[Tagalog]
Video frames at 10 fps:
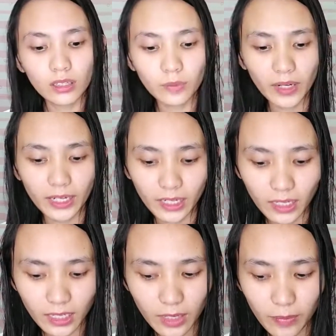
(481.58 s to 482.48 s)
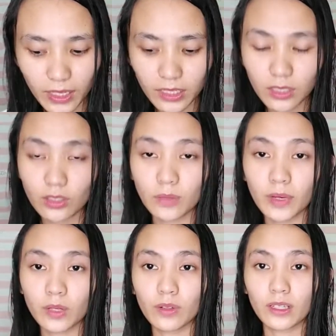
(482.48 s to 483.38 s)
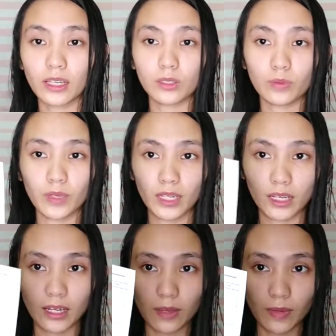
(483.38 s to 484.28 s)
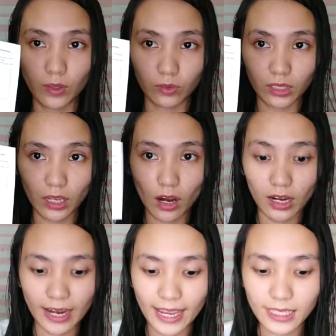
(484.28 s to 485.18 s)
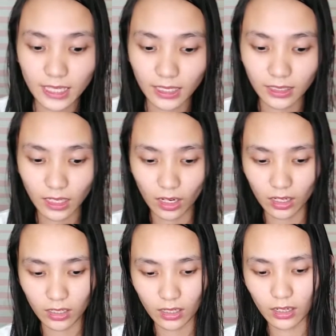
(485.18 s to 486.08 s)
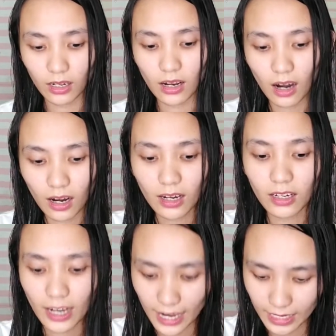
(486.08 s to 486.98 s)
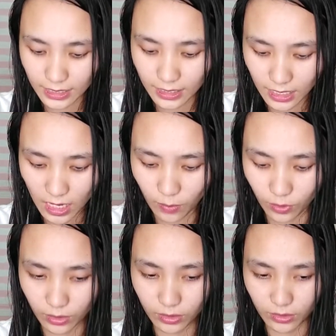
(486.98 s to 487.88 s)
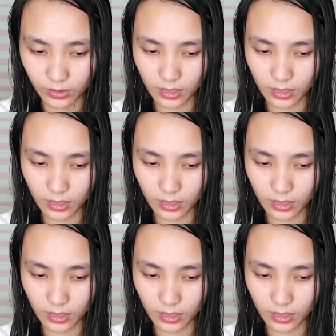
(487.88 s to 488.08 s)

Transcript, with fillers: Yun pala, nakalagay pala dito sa manual guys yung pinakaiba ng TRS at TRRS cable.